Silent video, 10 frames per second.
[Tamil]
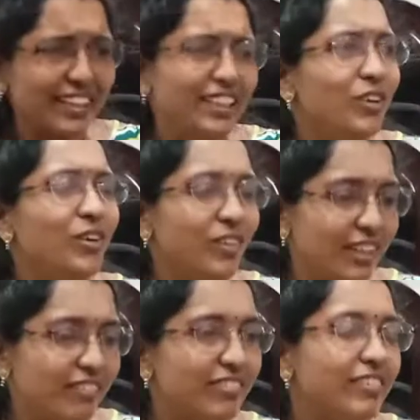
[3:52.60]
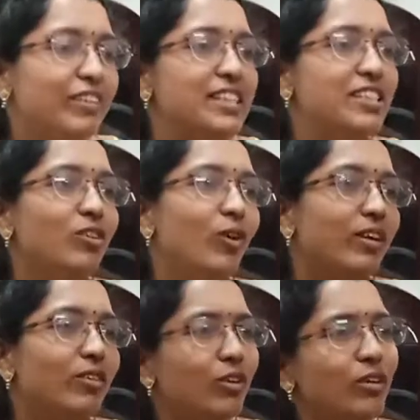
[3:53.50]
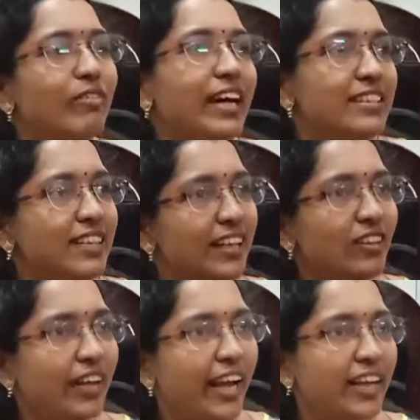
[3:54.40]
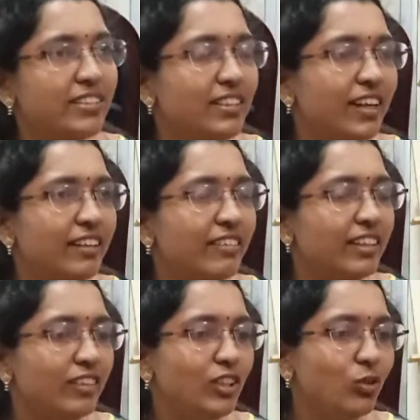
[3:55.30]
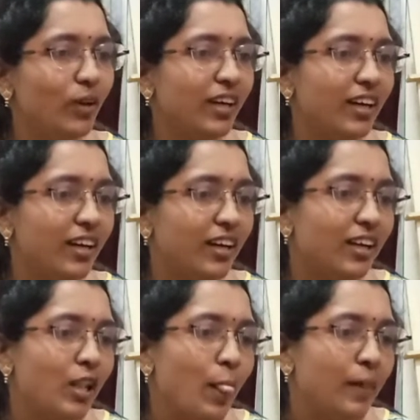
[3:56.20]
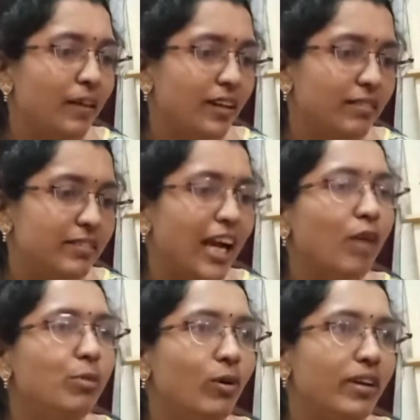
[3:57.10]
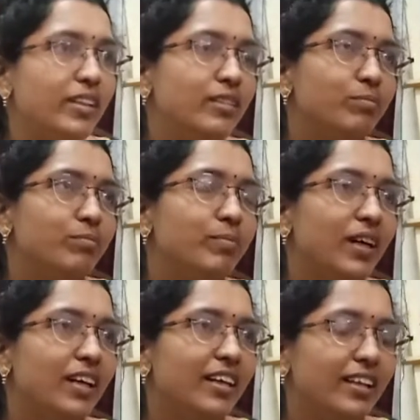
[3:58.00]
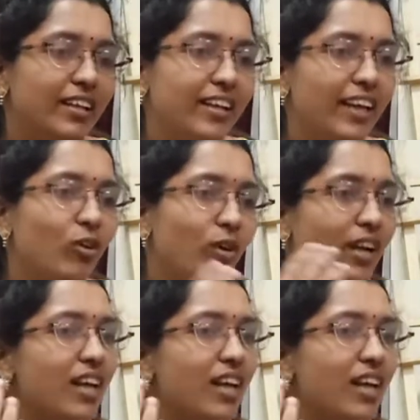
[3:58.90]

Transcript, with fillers: இது ஒன்றும் இல்லை ஃபஸ்ட்டு ஒரு ஒரு வயசான ஒரு ஏஜ்டானவருக்கு வந்து ஒரு ஞாபகம் வருது லைக் ஒரு